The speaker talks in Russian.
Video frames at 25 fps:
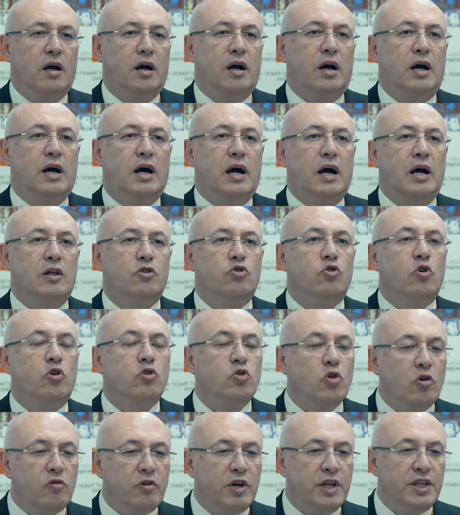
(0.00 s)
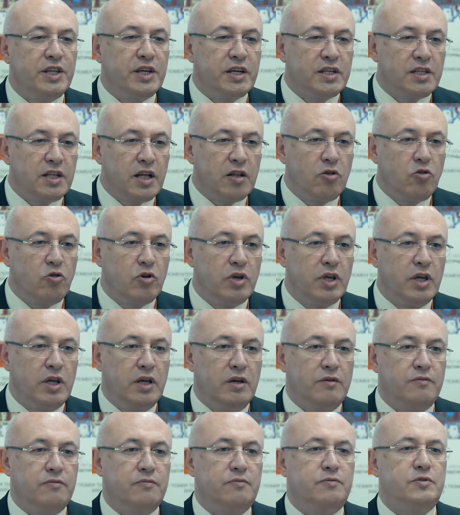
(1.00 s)
А, но новые
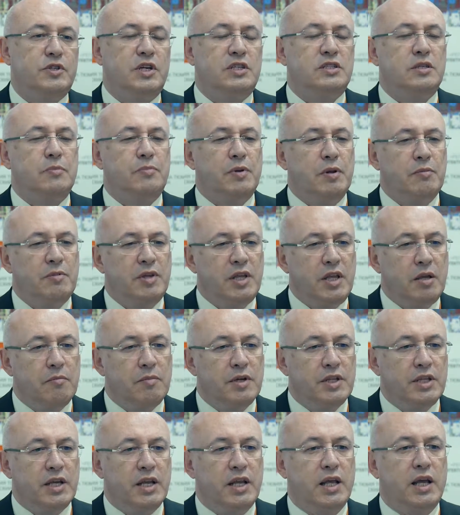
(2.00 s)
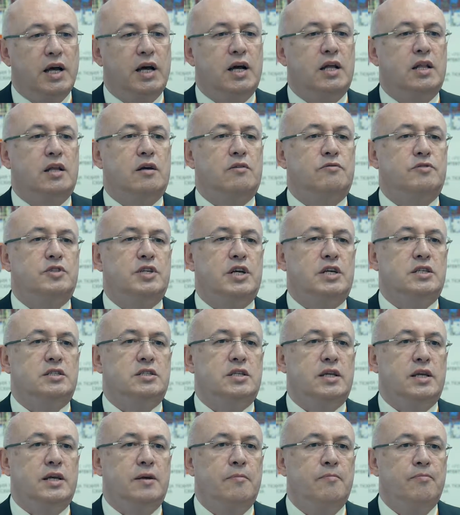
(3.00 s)
технологии в части применения материала, в
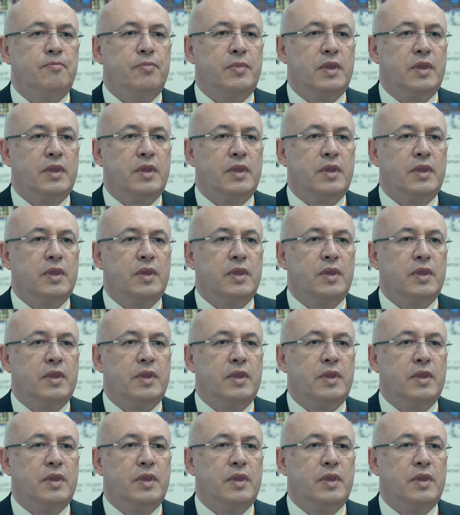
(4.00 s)
части